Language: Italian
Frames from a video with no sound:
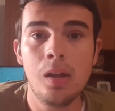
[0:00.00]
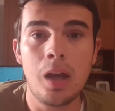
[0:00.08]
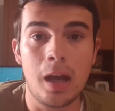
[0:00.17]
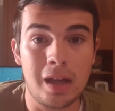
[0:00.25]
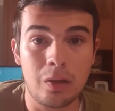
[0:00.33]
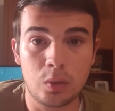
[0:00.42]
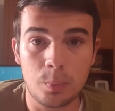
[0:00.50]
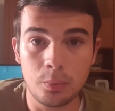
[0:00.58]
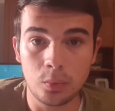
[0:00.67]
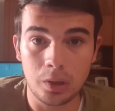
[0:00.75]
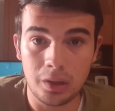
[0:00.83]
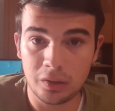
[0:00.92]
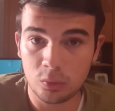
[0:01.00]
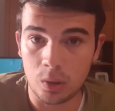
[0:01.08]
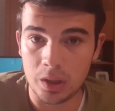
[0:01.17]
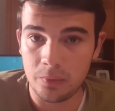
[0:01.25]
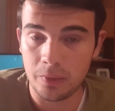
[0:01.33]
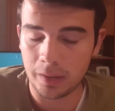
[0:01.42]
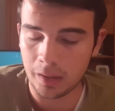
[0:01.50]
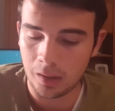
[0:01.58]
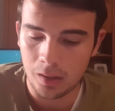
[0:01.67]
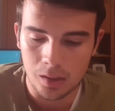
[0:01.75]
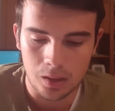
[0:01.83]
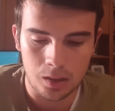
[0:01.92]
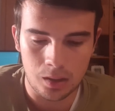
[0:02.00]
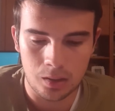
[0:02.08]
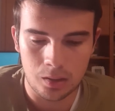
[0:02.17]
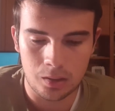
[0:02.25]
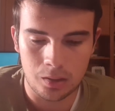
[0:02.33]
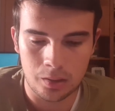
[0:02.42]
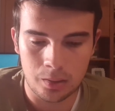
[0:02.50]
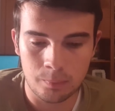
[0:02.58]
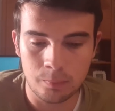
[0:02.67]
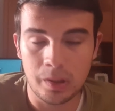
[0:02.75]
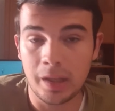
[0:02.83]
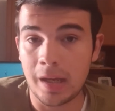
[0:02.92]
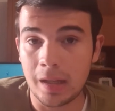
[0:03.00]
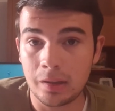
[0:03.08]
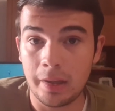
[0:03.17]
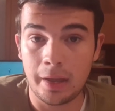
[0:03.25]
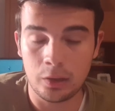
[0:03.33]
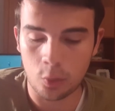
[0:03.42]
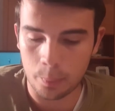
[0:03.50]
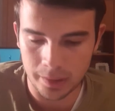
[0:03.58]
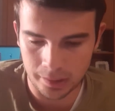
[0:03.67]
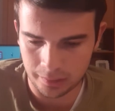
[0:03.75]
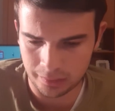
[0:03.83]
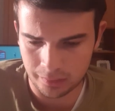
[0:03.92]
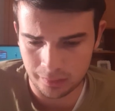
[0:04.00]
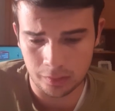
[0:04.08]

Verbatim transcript: a causa appunto delle squalifiche ehm, legate al doping,